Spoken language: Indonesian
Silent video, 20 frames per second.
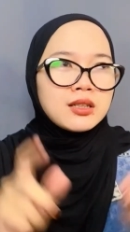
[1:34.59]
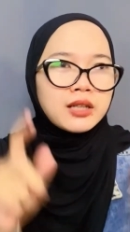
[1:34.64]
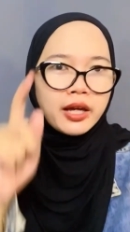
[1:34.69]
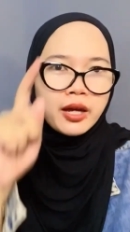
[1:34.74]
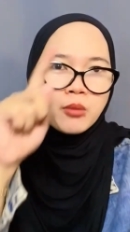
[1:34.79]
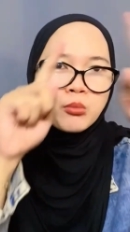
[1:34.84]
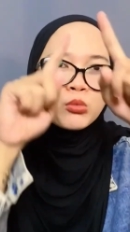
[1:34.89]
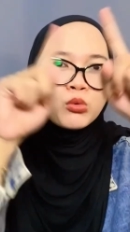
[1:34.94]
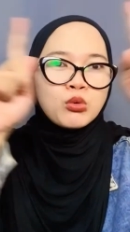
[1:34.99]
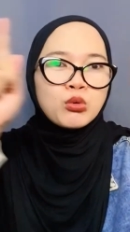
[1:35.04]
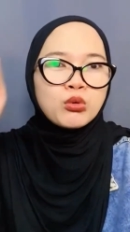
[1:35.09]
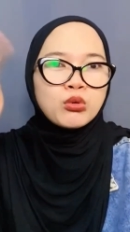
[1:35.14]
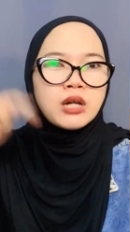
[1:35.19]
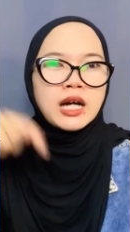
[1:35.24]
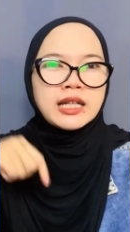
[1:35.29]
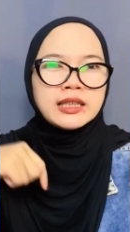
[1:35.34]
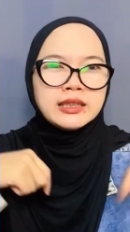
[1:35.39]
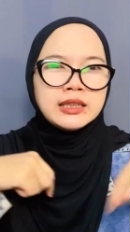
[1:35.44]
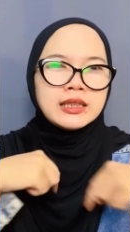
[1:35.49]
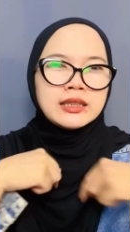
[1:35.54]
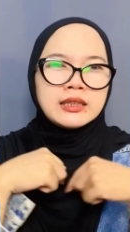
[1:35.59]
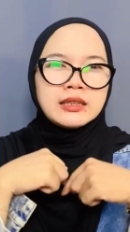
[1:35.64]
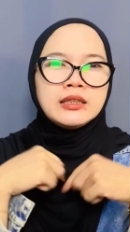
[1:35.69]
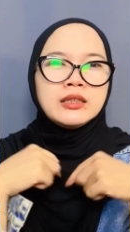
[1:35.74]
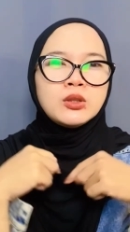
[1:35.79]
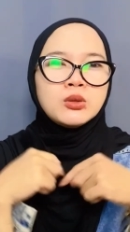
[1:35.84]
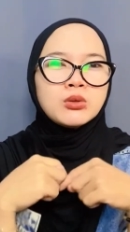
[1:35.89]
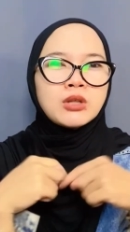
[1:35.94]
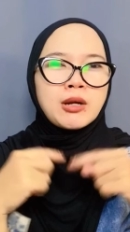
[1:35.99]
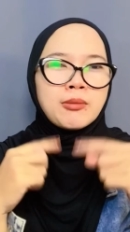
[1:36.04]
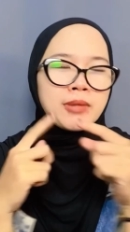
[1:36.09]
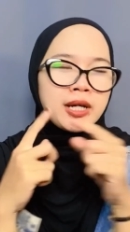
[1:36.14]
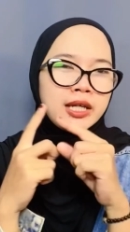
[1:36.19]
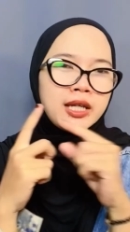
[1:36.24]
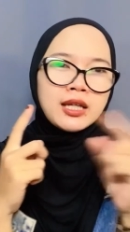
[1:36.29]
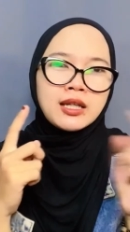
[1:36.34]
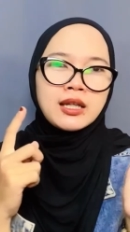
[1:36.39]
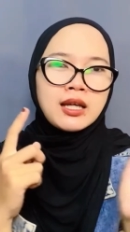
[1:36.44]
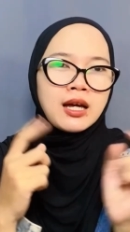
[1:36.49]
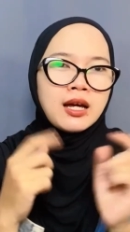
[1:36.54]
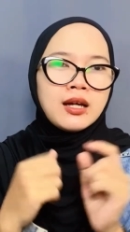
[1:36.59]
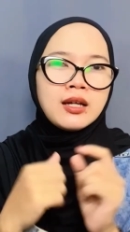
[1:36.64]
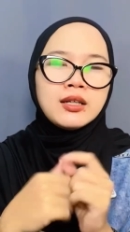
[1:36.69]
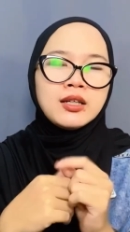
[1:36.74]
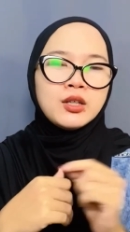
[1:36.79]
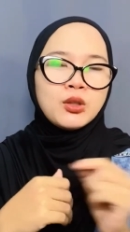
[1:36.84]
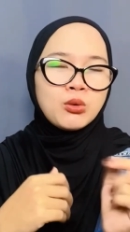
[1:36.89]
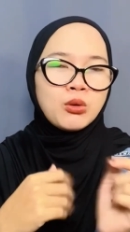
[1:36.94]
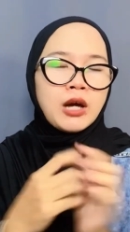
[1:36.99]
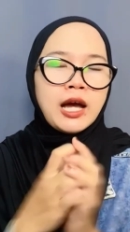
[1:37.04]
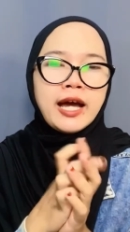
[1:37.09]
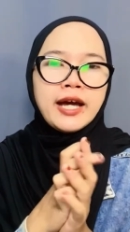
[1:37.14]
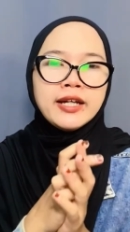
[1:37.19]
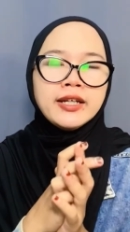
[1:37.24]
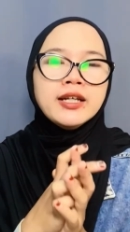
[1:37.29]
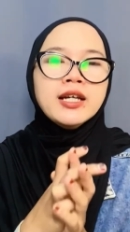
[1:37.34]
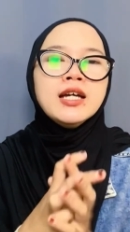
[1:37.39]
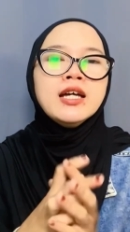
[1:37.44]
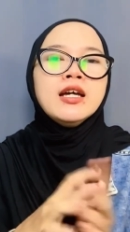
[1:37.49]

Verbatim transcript: kayak buku aja sih gitu nama kita gitu kan